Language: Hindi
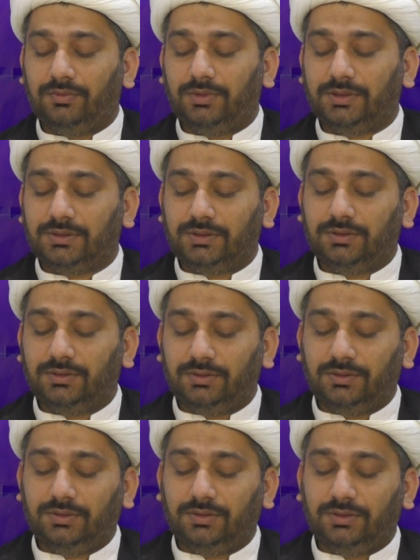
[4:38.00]
बस
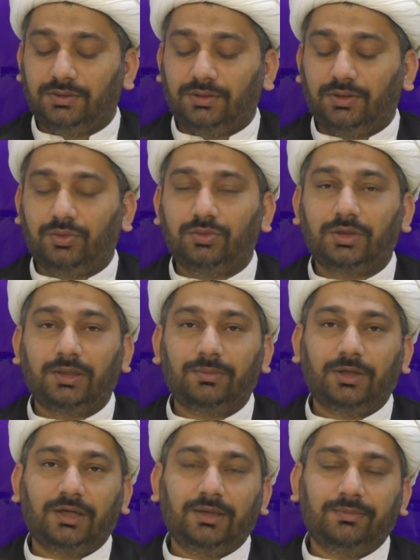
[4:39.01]
रूह के
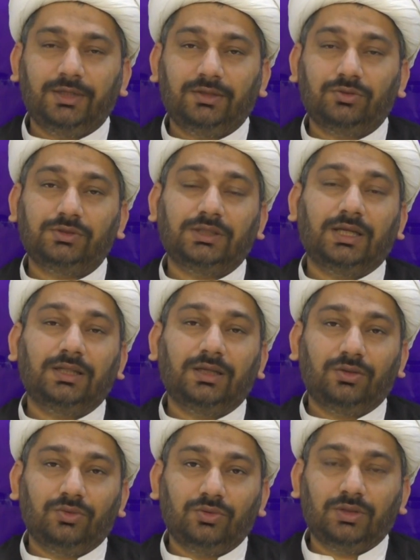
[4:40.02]
बारे में तो ज़्यादा
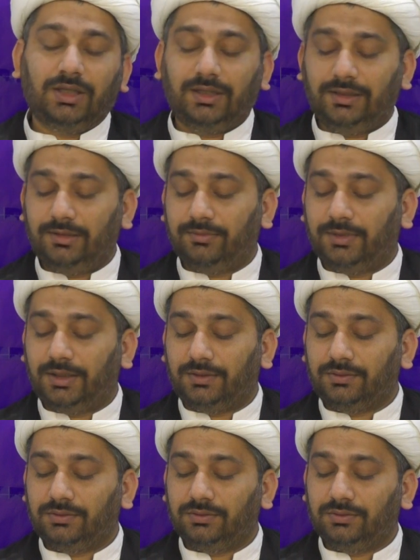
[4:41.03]
लोग लाइल हैं
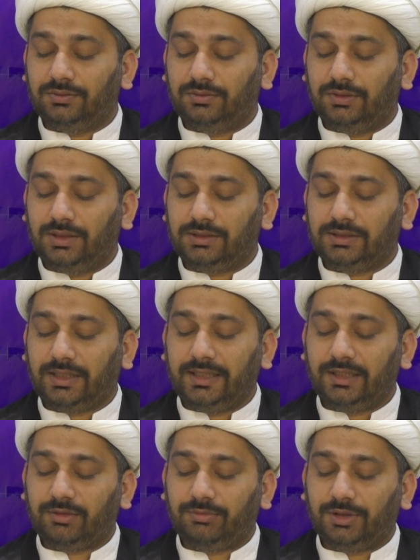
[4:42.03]
इस
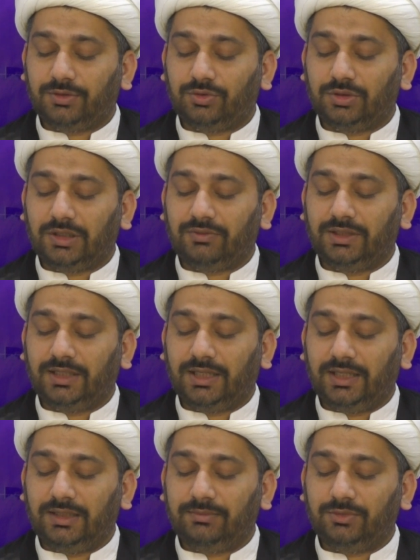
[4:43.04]
आयत में खुदाबंद
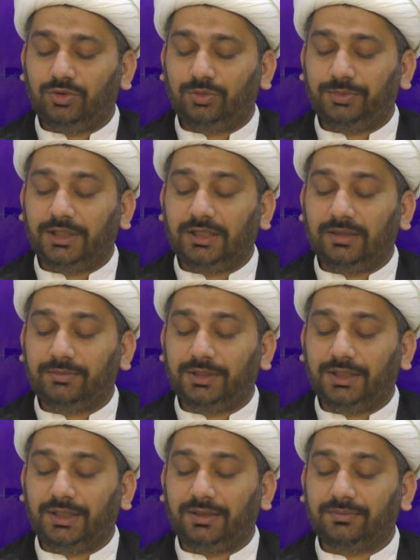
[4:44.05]
आलम दो पैगाम
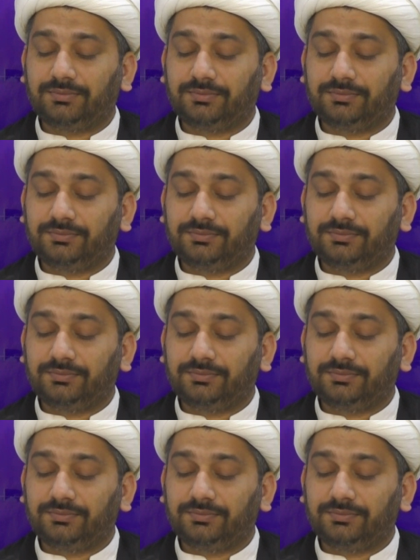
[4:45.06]
दे रहा है